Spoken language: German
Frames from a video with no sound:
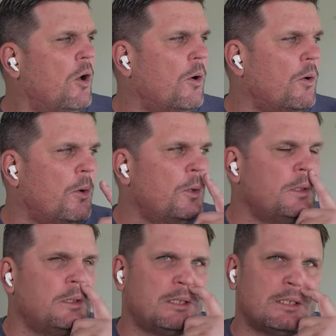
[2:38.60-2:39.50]

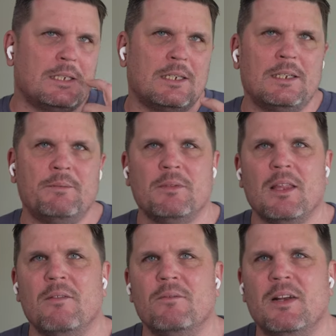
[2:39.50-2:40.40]
Und
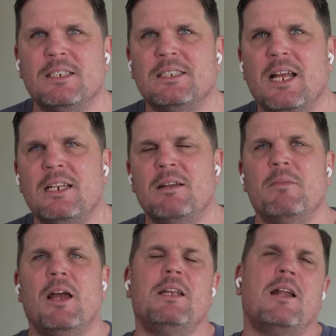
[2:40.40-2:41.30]
ähm, was dann in
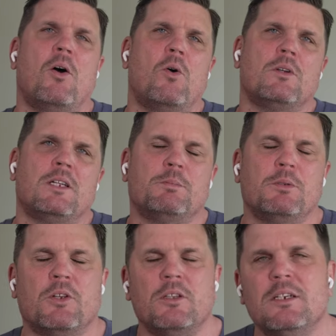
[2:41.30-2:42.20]
meinen Augen das
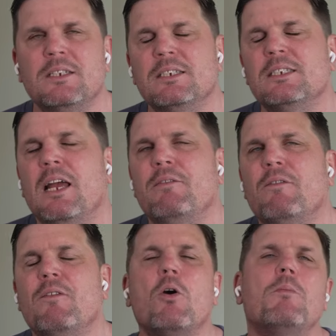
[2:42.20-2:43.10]
Besondere ist, ist
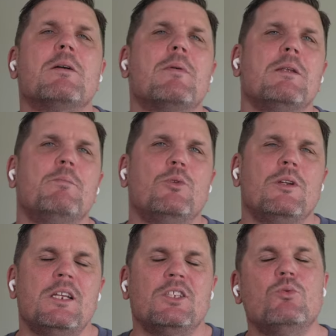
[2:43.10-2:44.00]
einfach, warum macht man die Bude
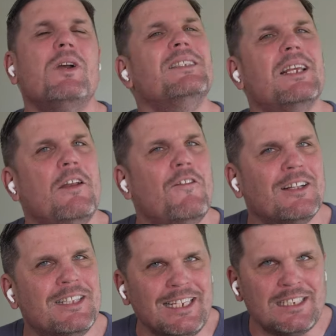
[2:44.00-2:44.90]
nicht zu? Ganz einfach
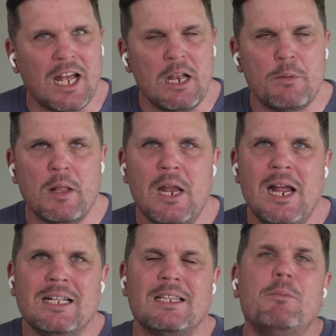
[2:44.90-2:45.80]
deshalb,
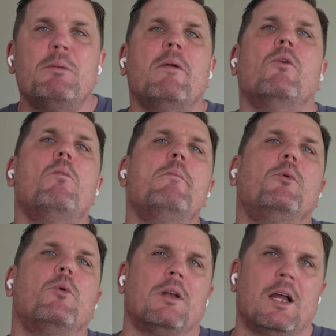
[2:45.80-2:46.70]
damit man
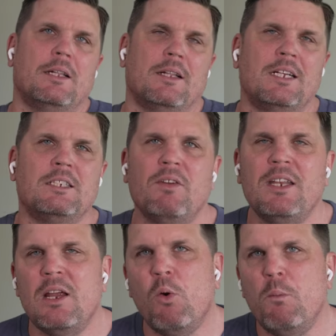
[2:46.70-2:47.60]
umbuchen kann. Also wenn
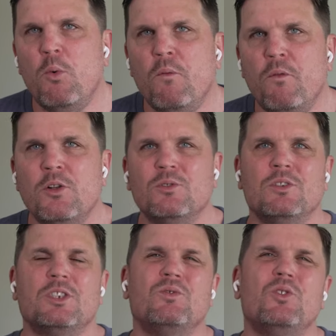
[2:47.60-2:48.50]
ja. ihr umbuchen wollt und
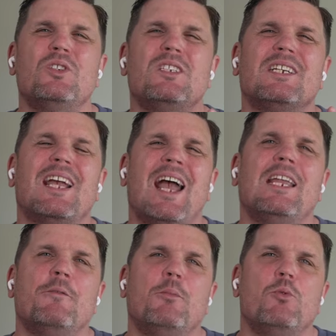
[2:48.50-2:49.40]
es würde
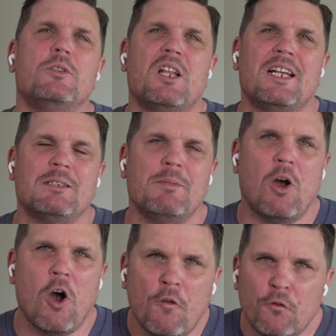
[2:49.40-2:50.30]
keine Buchungsklasse
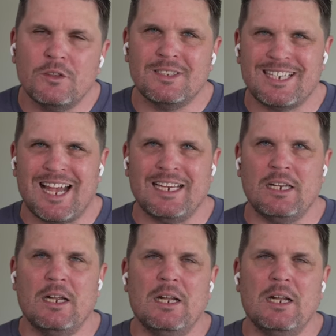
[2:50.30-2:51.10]
mehr offen sein,